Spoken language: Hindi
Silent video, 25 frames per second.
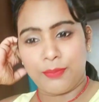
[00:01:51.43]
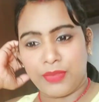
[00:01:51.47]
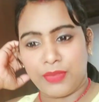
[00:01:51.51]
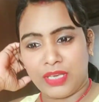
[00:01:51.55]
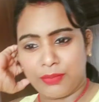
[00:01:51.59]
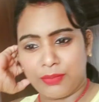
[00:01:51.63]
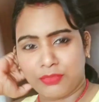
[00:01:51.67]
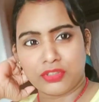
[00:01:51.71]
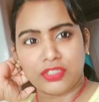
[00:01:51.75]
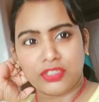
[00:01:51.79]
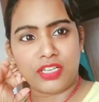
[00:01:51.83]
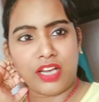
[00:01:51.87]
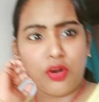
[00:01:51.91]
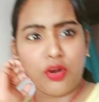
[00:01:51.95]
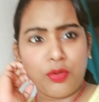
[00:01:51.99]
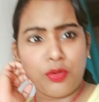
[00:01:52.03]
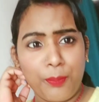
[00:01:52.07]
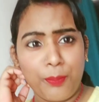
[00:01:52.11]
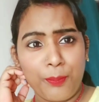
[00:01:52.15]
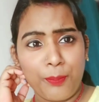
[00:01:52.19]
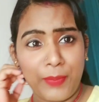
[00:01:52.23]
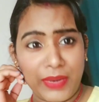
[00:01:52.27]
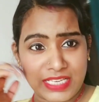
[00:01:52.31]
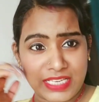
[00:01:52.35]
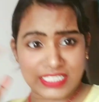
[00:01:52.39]
मैं आपको दिखाऊँ
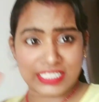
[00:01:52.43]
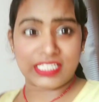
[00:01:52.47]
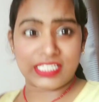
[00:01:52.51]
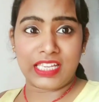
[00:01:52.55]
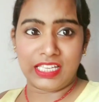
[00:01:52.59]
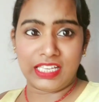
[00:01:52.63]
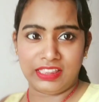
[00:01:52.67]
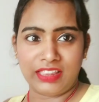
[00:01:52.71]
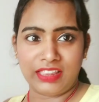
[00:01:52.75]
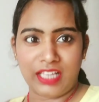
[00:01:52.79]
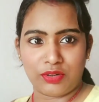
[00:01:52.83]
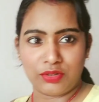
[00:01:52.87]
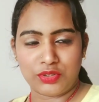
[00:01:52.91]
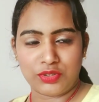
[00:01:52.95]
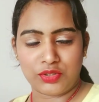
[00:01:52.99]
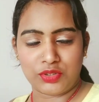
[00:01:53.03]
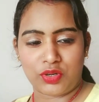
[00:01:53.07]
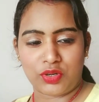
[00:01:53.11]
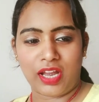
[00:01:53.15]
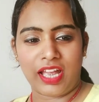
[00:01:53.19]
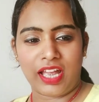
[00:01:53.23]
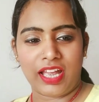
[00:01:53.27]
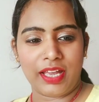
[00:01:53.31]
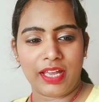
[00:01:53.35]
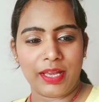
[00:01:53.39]
मेस कितना हो
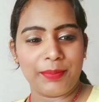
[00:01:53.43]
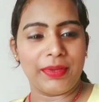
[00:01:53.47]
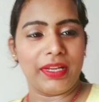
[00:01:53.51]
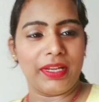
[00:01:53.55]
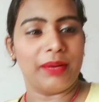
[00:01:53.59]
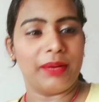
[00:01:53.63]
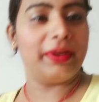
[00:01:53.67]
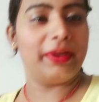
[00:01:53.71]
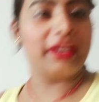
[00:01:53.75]
चुका है मेरे